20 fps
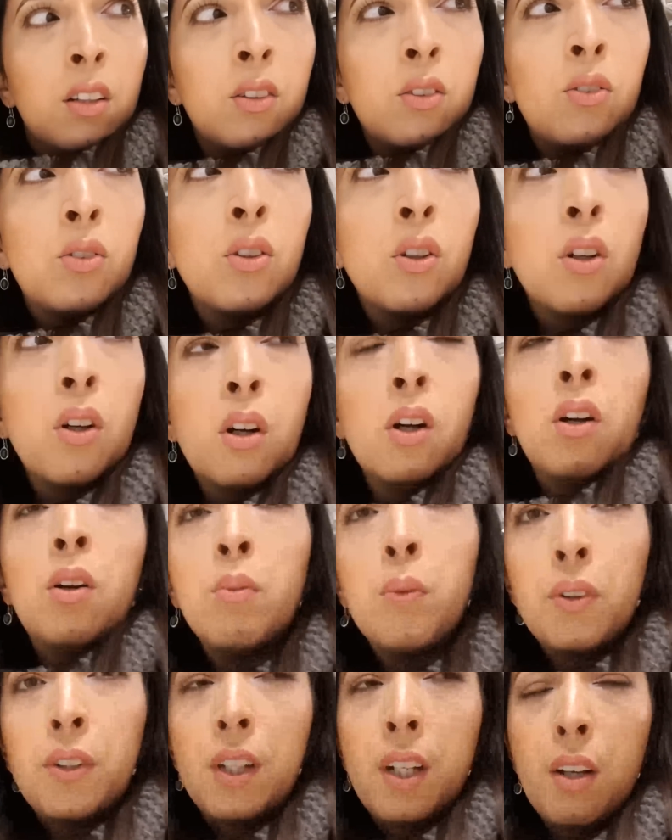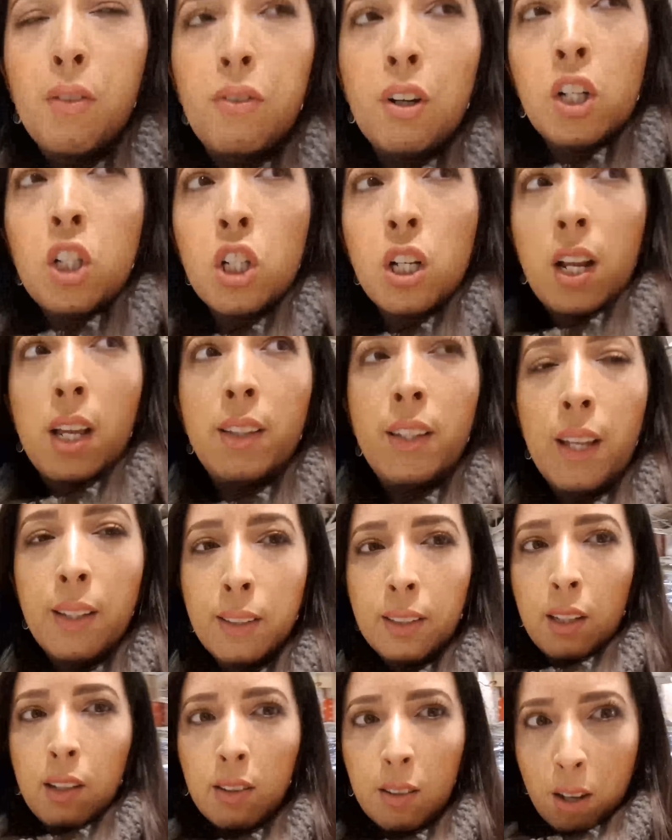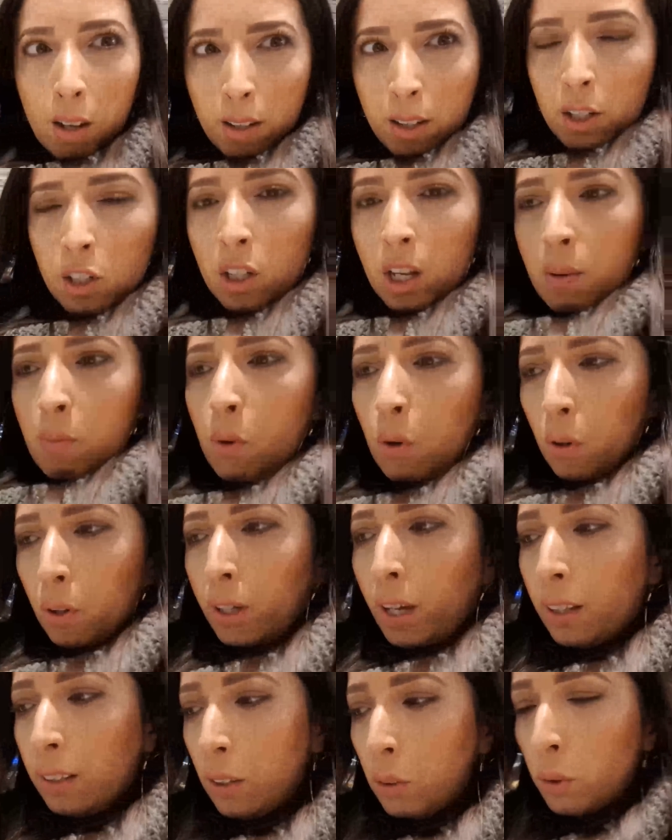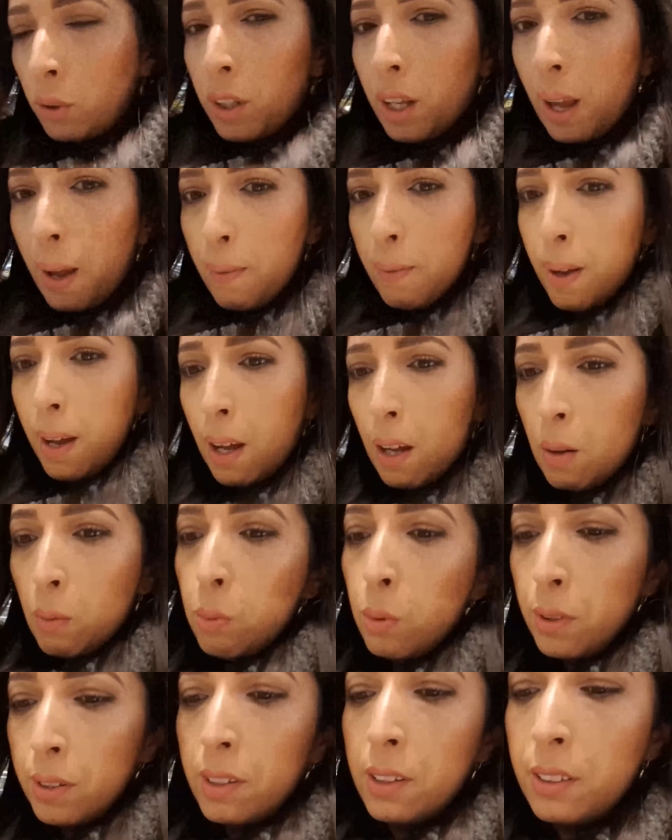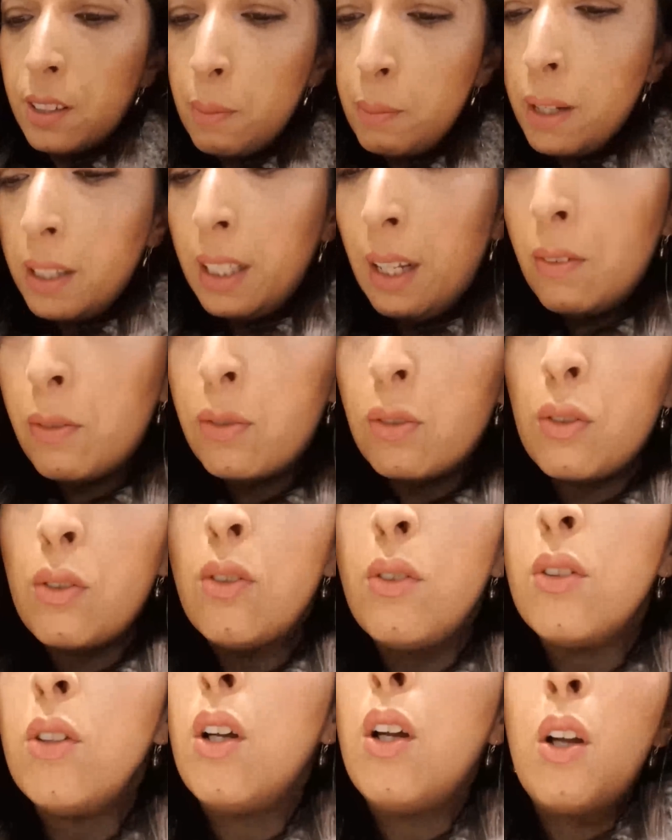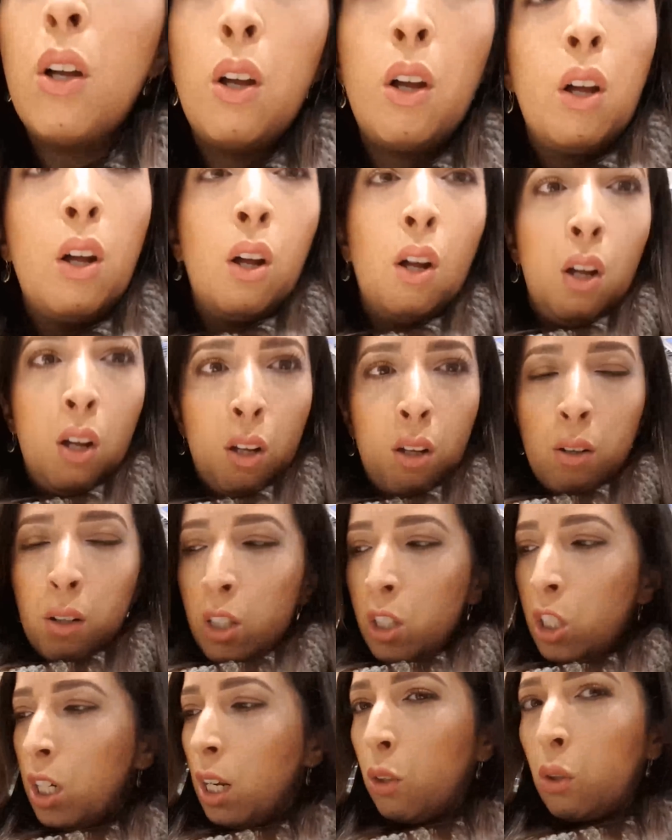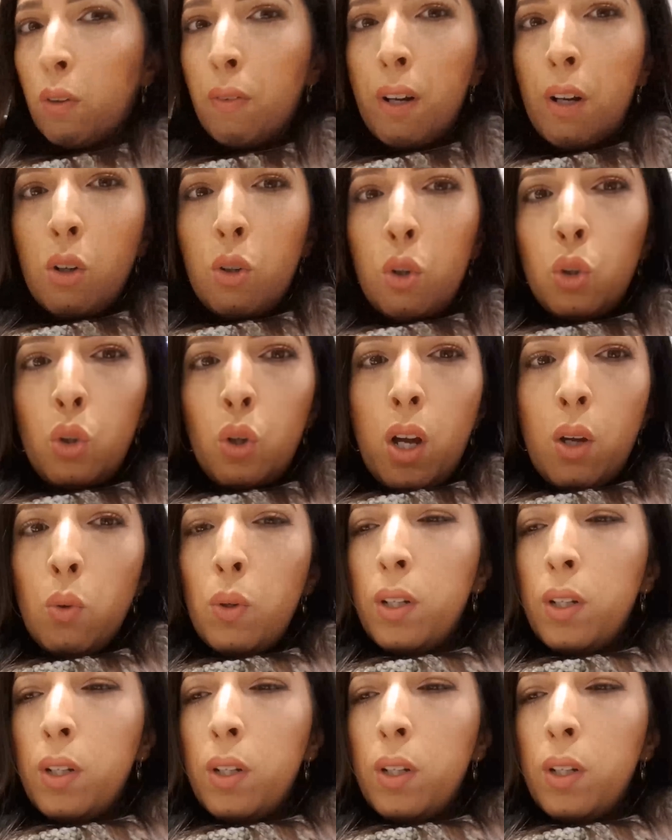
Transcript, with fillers: Sur euh, mon téléphone, j'ai la dame qui sonne. Les gens, ils m'ont regardé de travers. En plus, c'était bien à fond. J'ai trouvé le couteau à